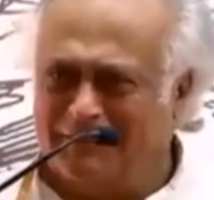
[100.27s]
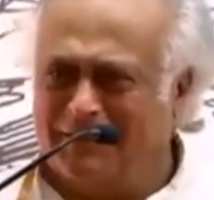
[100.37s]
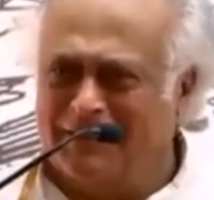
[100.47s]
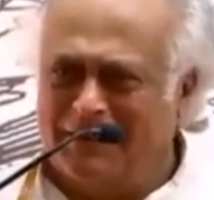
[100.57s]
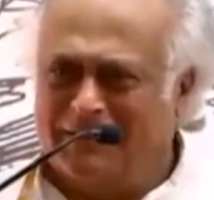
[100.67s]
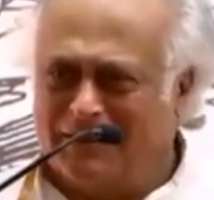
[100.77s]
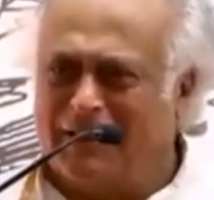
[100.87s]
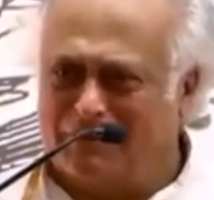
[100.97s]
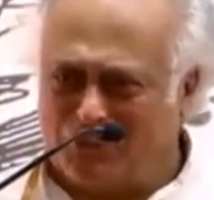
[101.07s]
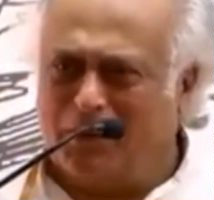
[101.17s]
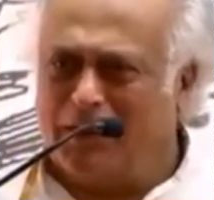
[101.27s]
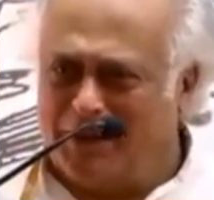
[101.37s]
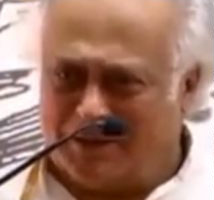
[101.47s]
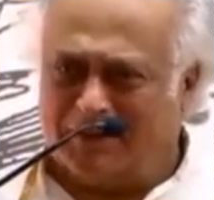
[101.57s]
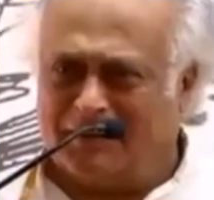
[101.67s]
उन्हें लगता है कि इस
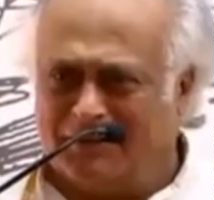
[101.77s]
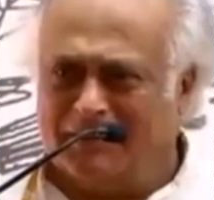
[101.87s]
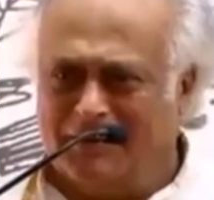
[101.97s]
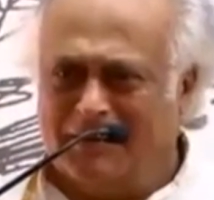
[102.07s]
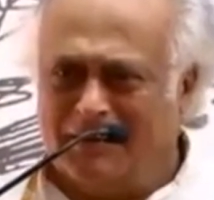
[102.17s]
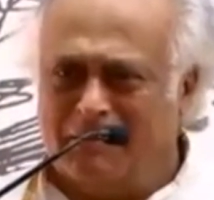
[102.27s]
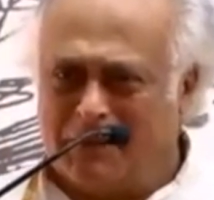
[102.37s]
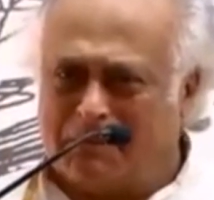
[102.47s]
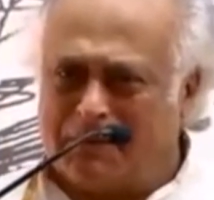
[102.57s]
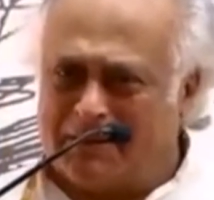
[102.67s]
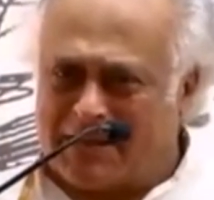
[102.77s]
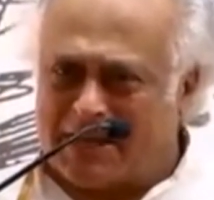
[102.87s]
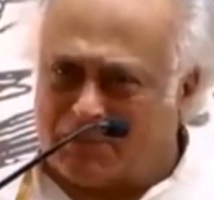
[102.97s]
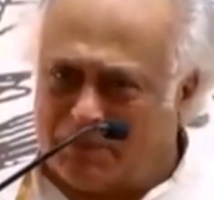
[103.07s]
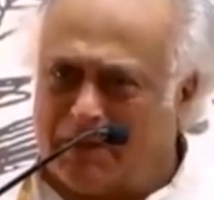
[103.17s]
योजना ने लोगों को मोदी
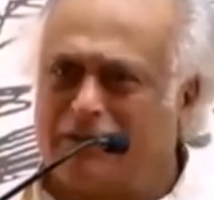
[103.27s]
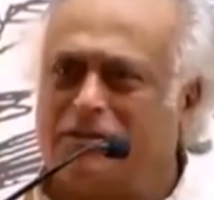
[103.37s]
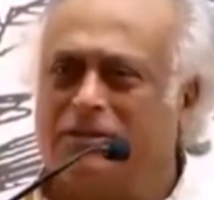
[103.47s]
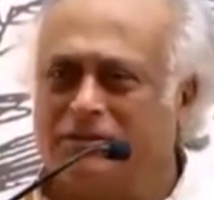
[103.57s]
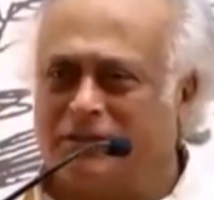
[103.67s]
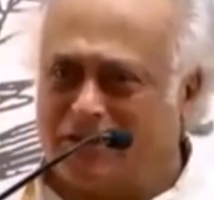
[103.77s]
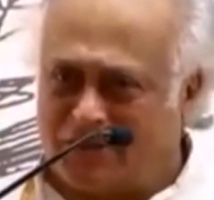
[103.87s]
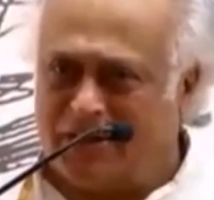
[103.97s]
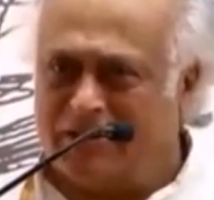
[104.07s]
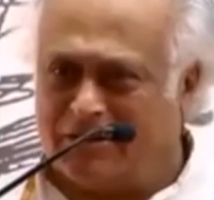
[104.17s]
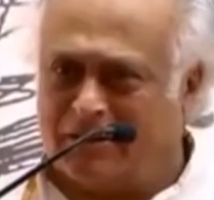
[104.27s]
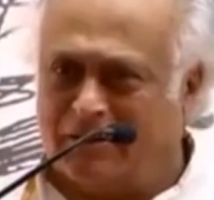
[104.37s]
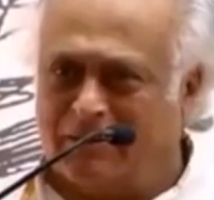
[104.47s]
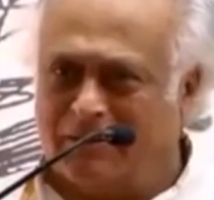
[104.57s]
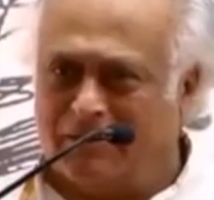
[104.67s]
सरकार से जोड़ने का काम
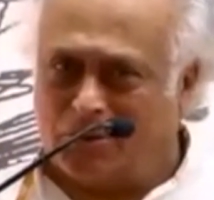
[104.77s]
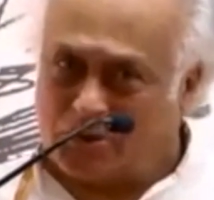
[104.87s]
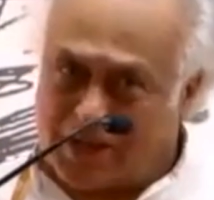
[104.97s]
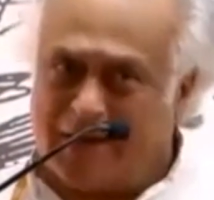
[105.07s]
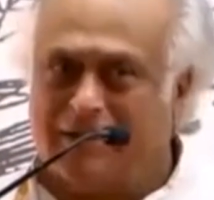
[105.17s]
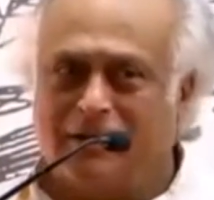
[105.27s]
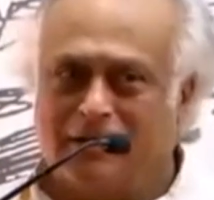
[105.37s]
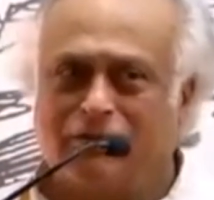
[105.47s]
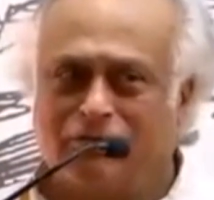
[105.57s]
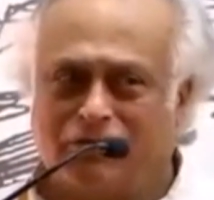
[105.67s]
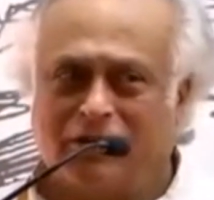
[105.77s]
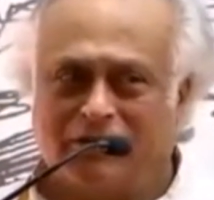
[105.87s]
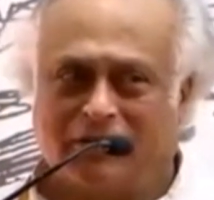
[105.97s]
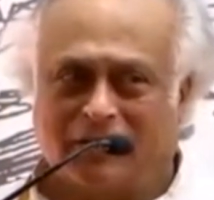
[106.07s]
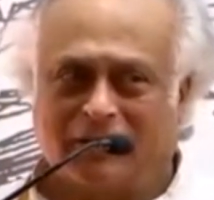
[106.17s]
किया है मनमोहन
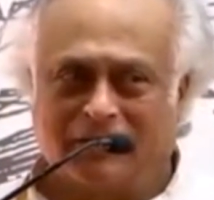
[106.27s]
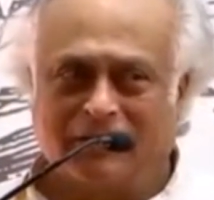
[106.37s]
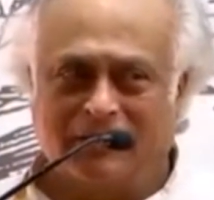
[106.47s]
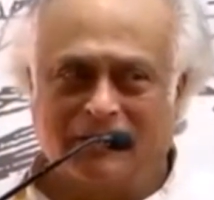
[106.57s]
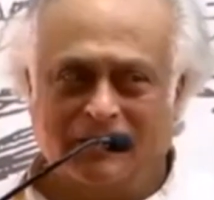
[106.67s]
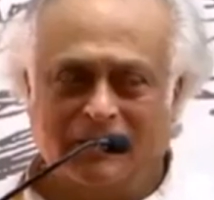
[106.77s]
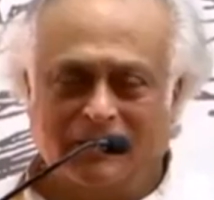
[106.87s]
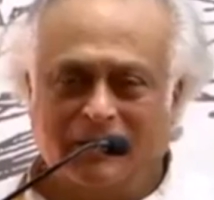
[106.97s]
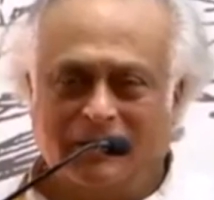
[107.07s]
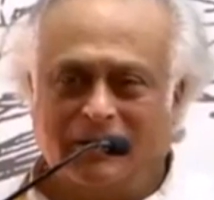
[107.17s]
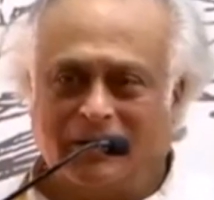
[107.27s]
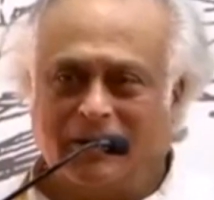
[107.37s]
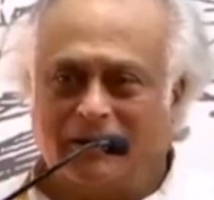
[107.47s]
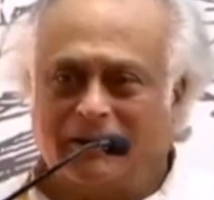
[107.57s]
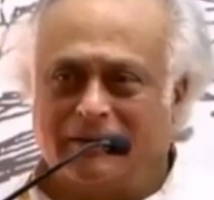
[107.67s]
सरकार में मंत्री रहे जयराम
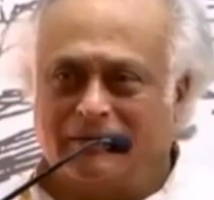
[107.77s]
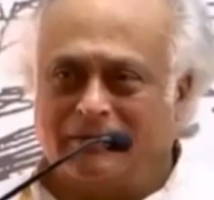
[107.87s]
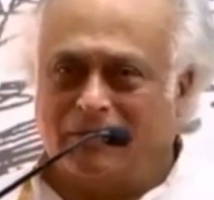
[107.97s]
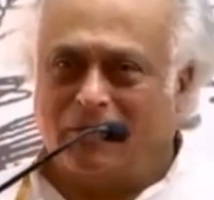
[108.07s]
रमेश ने कहा